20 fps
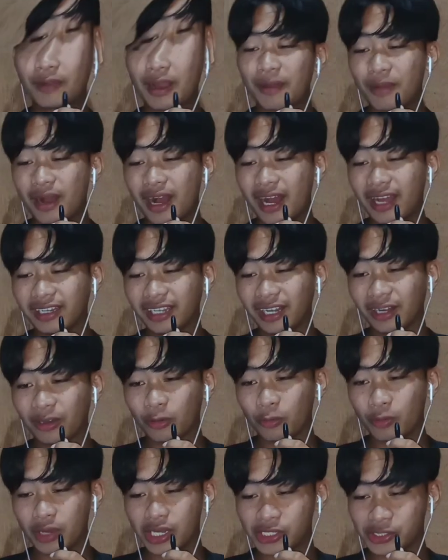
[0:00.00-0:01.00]
from uh, Ariel
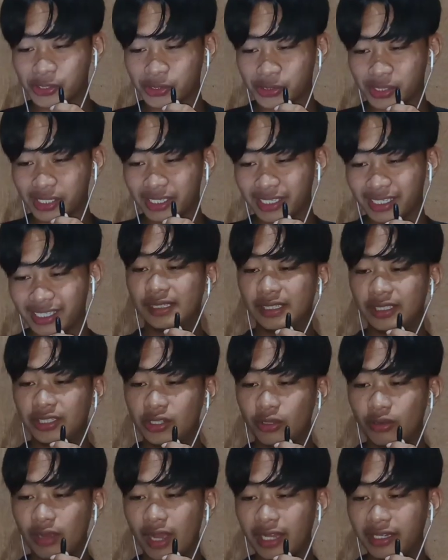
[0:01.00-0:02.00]
Ruiz.
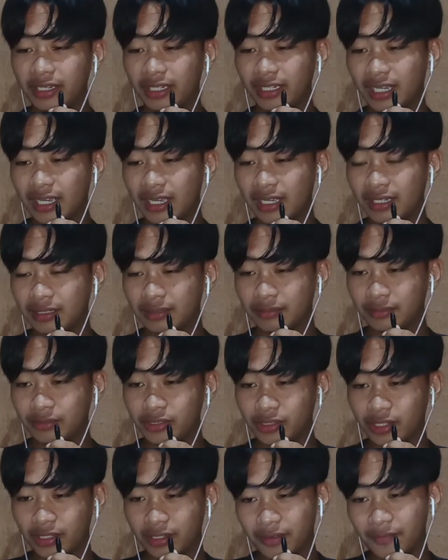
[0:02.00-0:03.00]
Yung adik kang,
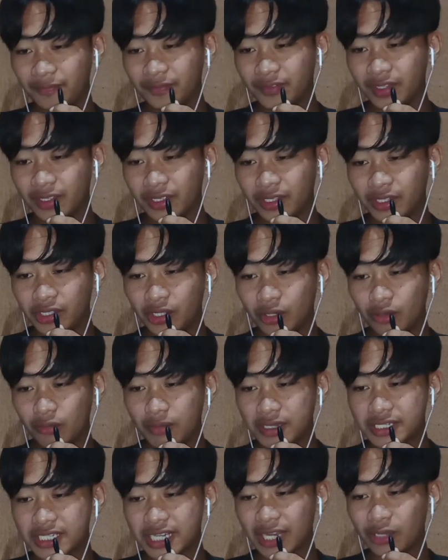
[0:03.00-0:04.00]
ano, yung
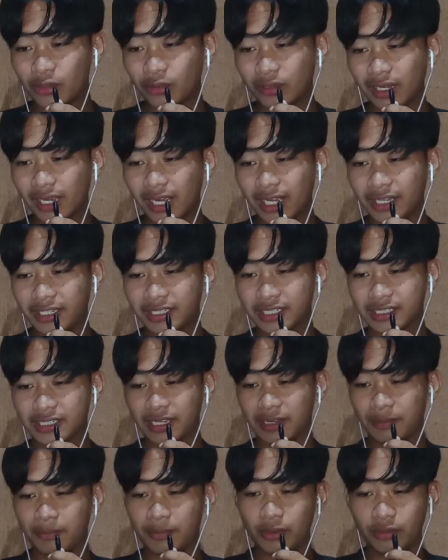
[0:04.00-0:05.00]
masyado kang adik sa
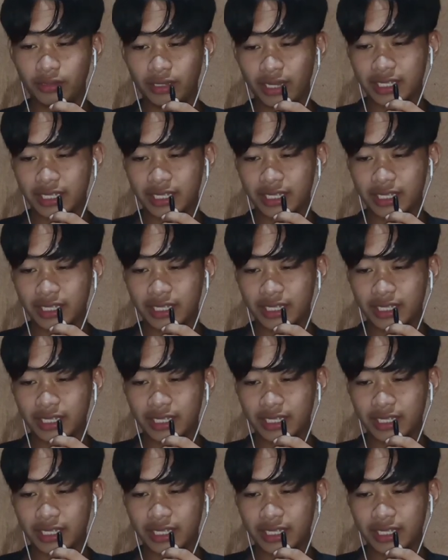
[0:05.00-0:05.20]
cellphone.